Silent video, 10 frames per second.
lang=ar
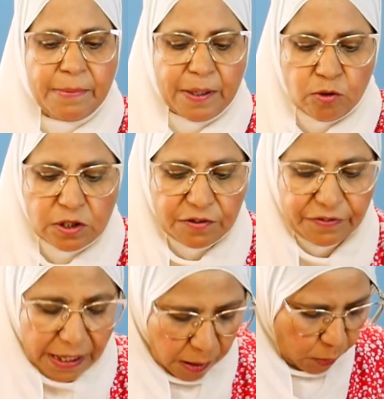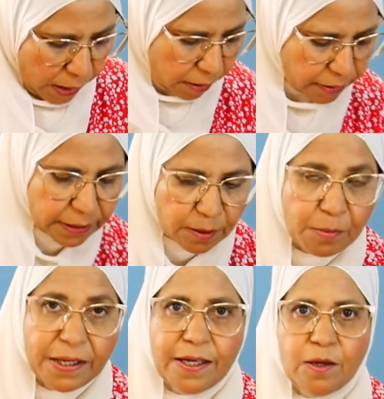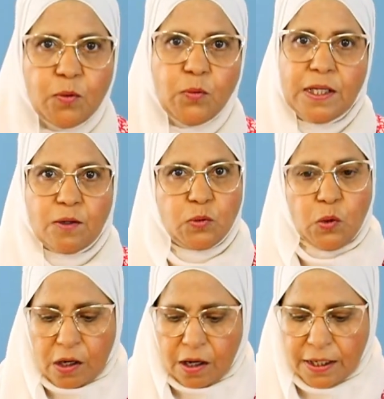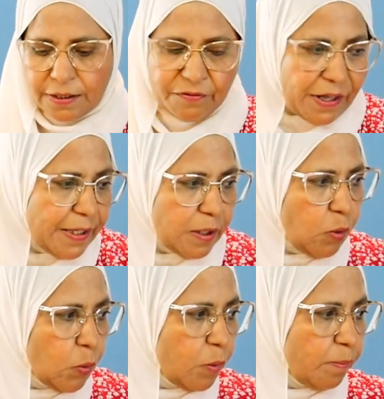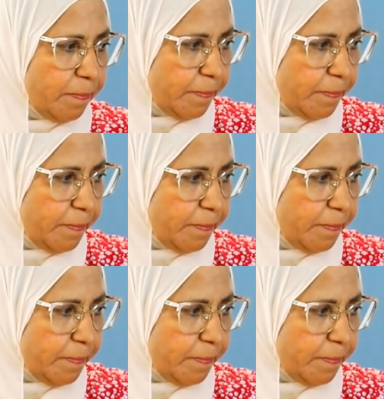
ما يكونش فيها ولا قطره ميه وده خدوها قاعده في اي لحوم